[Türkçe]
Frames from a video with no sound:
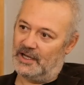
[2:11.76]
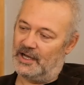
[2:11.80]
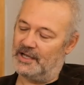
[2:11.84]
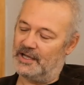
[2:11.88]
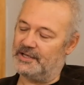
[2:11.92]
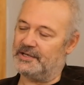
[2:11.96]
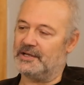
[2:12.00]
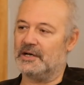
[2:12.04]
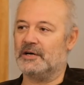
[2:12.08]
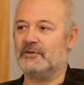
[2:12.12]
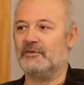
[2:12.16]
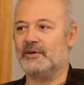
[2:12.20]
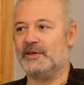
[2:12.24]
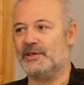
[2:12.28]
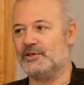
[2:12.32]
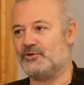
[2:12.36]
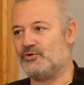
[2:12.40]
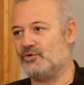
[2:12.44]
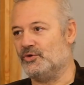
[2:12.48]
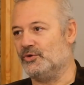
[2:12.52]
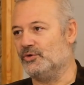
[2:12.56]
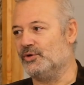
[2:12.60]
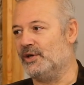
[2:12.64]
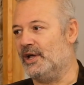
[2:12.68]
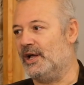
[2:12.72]
aynı havayı
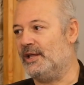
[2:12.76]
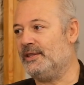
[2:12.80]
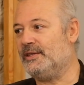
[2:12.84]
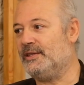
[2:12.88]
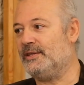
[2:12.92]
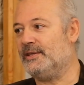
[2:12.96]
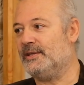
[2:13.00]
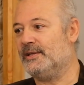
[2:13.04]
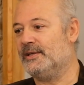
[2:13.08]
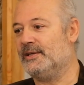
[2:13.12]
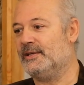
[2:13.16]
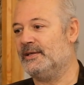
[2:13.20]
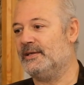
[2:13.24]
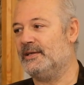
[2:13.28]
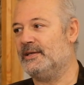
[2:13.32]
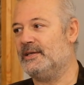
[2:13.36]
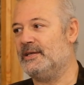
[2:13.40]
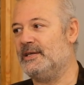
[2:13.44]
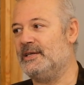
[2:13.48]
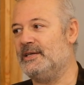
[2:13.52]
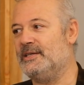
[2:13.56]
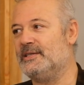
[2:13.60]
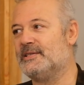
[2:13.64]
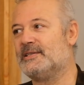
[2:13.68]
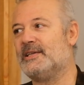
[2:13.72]
soluyan
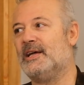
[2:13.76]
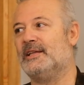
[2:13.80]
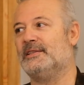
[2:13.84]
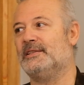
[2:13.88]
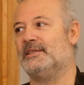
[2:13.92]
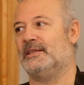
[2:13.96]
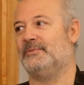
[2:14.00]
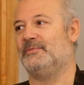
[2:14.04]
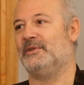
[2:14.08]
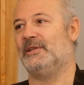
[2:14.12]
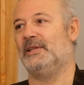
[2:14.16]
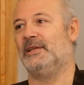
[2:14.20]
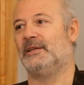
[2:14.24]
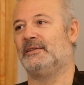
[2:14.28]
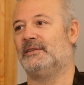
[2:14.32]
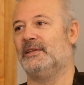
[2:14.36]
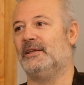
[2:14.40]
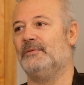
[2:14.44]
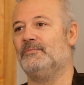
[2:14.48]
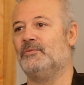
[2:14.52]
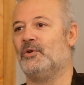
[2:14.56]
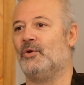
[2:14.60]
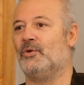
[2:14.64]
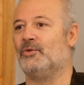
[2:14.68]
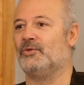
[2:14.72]
insanla
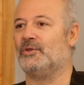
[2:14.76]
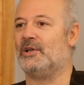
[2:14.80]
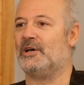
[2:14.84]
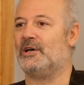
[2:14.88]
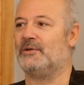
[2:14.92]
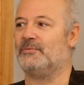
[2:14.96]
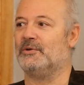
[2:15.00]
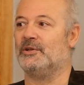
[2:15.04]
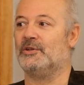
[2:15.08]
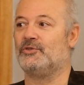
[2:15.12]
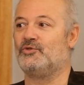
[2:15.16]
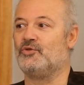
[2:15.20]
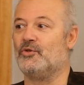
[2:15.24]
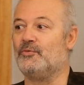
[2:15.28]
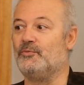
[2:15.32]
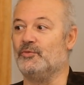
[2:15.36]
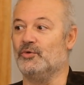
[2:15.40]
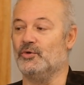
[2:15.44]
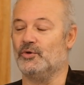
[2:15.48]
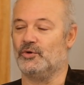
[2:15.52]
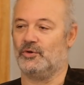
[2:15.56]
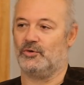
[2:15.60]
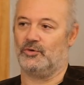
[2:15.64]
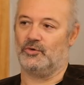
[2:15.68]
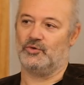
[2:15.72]
birlikteyim. Onlar bana çok
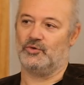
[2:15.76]
büyük